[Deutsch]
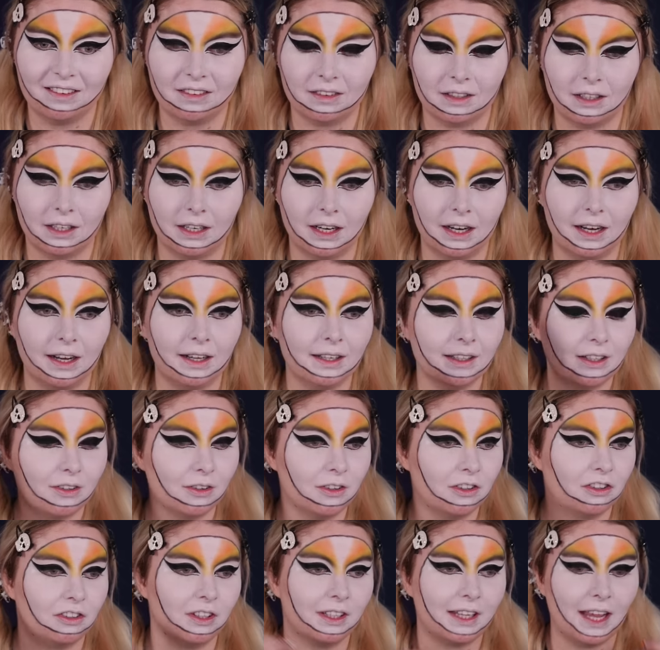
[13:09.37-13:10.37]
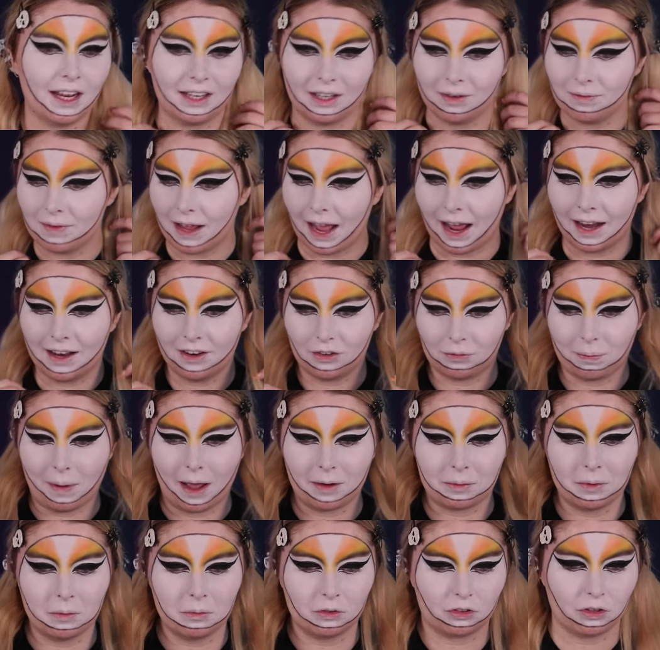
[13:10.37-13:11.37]
Oh, ich wünschte, ich hätte mir alle
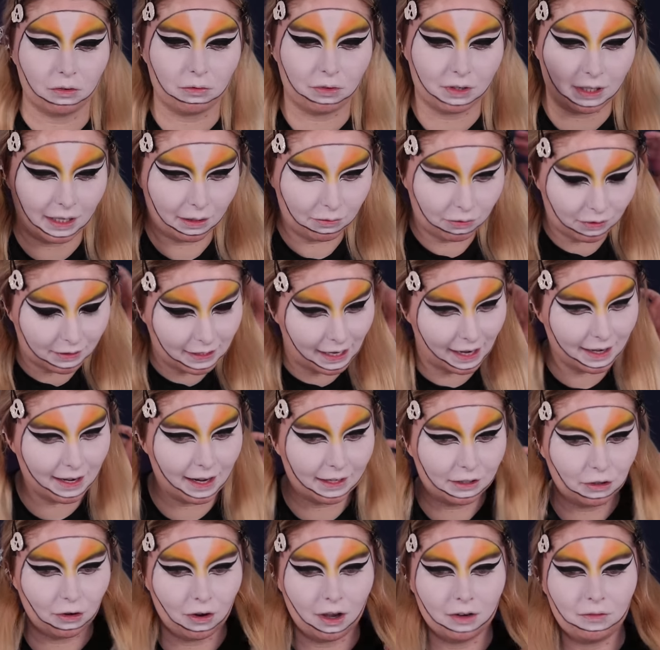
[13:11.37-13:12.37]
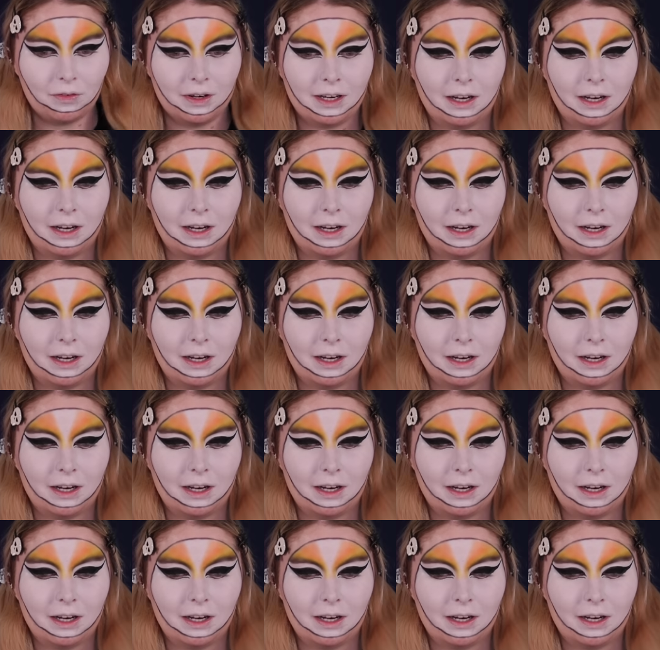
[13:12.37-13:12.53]
Sprachmeme schon von Anfang an angehört,